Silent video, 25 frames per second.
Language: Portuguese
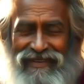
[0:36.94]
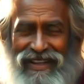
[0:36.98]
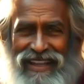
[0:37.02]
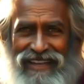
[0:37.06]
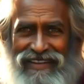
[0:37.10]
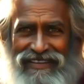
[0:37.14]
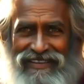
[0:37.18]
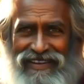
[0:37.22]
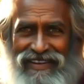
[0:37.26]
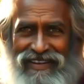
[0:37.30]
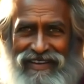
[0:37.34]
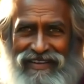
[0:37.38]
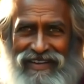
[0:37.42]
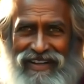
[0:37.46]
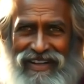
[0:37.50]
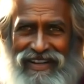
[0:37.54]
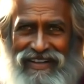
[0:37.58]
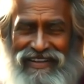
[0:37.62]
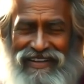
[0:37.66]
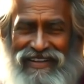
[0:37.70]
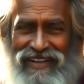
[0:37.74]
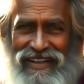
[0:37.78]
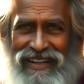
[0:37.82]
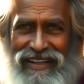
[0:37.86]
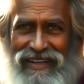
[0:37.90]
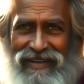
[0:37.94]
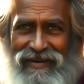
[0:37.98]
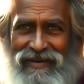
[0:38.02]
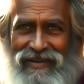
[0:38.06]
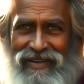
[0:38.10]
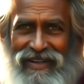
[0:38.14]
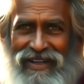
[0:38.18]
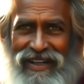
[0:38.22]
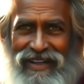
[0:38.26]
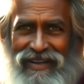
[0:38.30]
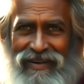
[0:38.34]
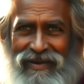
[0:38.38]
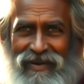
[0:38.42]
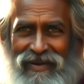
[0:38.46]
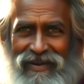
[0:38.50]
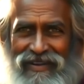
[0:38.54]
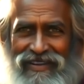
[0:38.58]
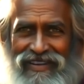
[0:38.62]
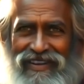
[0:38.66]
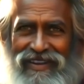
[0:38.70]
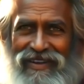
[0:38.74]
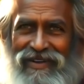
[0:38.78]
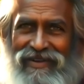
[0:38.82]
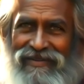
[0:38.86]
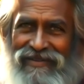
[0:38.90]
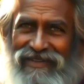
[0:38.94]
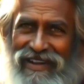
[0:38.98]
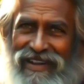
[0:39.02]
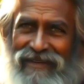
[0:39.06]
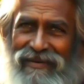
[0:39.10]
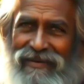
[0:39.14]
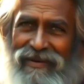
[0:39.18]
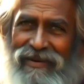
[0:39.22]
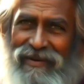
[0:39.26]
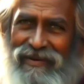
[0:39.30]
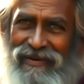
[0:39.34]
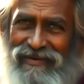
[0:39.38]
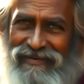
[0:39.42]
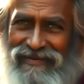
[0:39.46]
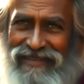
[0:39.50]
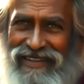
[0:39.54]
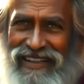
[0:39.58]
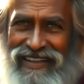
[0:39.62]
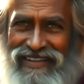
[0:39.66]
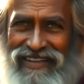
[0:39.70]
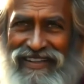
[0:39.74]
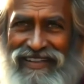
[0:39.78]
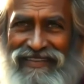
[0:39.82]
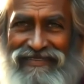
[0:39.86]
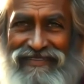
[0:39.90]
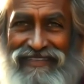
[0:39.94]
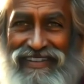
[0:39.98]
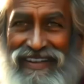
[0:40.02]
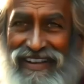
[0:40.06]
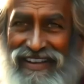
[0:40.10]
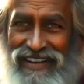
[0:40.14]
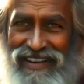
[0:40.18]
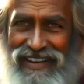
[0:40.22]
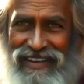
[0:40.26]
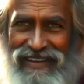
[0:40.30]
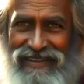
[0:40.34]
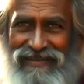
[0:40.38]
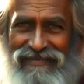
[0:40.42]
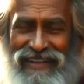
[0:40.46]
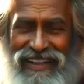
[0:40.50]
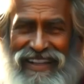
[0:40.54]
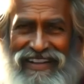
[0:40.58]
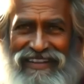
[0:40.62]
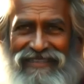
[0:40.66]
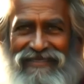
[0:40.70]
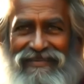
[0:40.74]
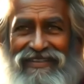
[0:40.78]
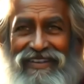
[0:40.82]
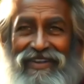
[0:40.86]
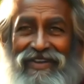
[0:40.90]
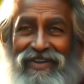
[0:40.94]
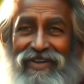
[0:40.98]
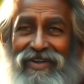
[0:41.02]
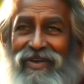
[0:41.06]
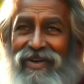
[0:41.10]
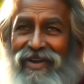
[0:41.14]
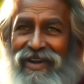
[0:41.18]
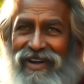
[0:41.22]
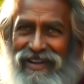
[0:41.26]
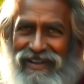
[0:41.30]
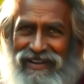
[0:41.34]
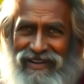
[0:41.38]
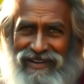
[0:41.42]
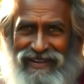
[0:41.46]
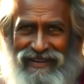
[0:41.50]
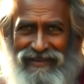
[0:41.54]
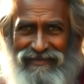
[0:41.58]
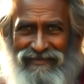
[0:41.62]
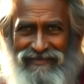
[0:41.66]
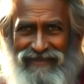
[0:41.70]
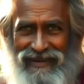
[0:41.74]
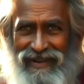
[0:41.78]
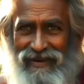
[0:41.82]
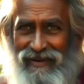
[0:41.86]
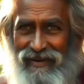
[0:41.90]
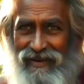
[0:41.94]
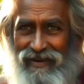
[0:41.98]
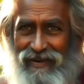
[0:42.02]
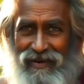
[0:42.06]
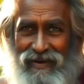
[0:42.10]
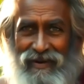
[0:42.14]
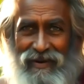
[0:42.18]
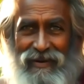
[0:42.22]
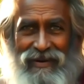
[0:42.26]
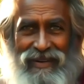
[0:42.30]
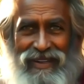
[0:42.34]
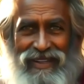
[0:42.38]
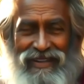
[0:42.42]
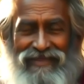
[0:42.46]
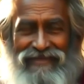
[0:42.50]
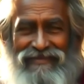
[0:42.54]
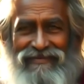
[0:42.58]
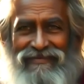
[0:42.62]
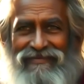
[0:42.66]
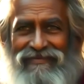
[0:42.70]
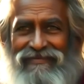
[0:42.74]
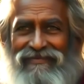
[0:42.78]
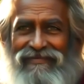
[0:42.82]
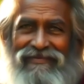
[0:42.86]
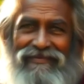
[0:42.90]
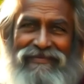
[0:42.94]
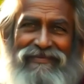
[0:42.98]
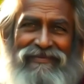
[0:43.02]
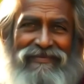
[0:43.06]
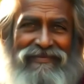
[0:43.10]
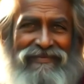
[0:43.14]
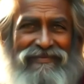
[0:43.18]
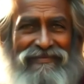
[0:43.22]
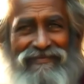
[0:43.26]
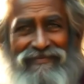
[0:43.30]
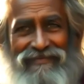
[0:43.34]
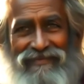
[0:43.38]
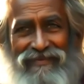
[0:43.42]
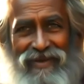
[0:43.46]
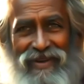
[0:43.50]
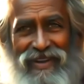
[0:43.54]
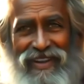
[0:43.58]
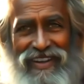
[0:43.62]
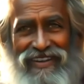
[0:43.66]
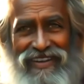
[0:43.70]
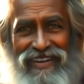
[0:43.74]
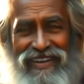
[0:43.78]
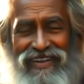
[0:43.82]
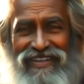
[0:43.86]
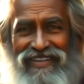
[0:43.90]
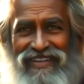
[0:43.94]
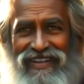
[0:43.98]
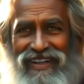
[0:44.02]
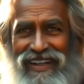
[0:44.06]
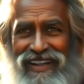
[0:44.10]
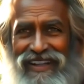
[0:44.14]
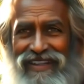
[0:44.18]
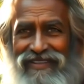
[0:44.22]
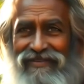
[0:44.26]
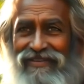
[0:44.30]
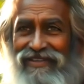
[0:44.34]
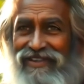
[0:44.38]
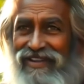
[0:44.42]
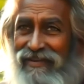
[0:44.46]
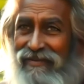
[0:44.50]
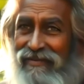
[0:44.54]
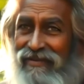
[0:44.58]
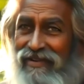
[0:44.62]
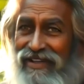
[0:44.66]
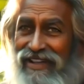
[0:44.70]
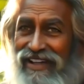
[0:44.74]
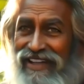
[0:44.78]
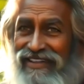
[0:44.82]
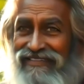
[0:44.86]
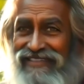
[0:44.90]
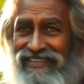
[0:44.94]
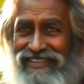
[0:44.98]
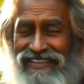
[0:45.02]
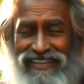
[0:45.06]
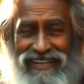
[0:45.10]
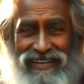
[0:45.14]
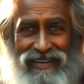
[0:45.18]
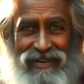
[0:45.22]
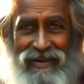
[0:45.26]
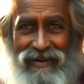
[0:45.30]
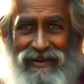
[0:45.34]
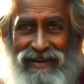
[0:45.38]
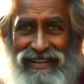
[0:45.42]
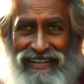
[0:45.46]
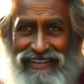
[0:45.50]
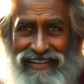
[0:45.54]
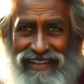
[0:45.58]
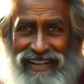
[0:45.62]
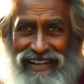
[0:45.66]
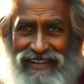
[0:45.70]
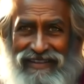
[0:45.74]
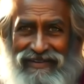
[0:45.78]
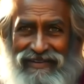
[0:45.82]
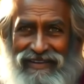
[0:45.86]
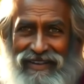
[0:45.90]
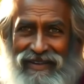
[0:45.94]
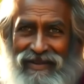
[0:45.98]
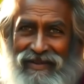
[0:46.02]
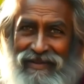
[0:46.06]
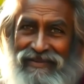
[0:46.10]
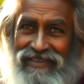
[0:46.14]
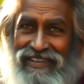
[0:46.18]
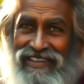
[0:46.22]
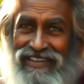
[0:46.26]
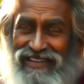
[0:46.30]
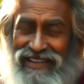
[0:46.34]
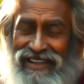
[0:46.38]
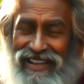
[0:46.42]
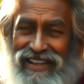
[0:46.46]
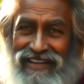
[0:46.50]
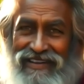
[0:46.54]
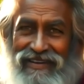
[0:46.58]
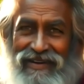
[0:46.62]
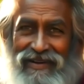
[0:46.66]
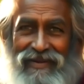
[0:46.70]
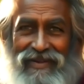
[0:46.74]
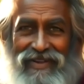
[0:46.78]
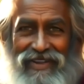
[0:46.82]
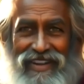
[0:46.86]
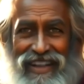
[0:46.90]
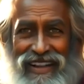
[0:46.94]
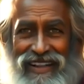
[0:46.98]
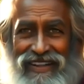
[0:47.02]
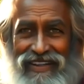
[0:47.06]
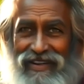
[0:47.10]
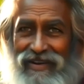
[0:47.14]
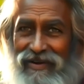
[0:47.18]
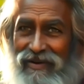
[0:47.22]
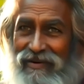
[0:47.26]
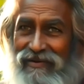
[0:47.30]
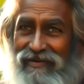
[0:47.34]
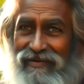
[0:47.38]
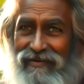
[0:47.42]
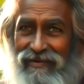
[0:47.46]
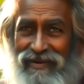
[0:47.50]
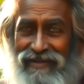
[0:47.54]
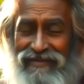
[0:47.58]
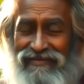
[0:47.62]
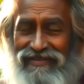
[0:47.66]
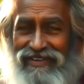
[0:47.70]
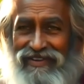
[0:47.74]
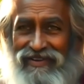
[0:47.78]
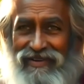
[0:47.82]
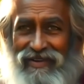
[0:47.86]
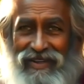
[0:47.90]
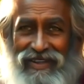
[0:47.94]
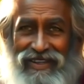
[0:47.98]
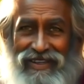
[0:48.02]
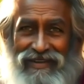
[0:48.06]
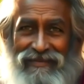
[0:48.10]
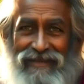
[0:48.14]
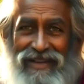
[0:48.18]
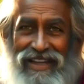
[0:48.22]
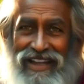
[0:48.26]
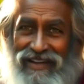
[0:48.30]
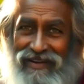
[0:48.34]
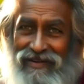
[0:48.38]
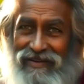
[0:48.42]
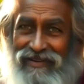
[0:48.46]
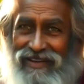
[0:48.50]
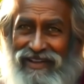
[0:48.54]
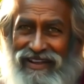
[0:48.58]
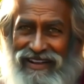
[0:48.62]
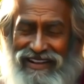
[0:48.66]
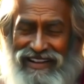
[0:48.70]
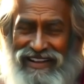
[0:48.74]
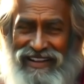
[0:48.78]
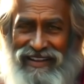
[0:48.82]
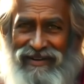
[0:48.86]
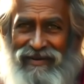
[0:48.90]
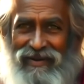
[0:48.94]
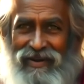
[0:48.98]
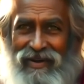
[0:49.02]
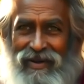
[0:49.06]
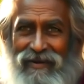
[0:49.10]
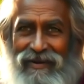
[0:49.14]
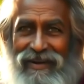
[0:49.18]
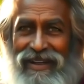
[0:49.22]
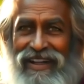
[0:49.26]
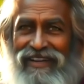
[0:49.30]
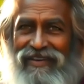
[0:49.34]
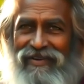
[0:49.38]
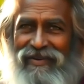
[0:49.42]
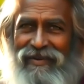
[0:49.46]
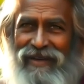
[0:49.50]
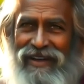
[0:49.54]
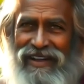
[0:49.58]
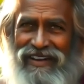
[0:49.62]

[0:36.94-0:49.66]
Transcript: Assista a estreia no dia 12 de novembro, terça-feira, às 20 horas, pelo YouTube. Durante a estreia você poderá fazer comentários e conversar pelo chat com os professores Marcos Aquino e Roberto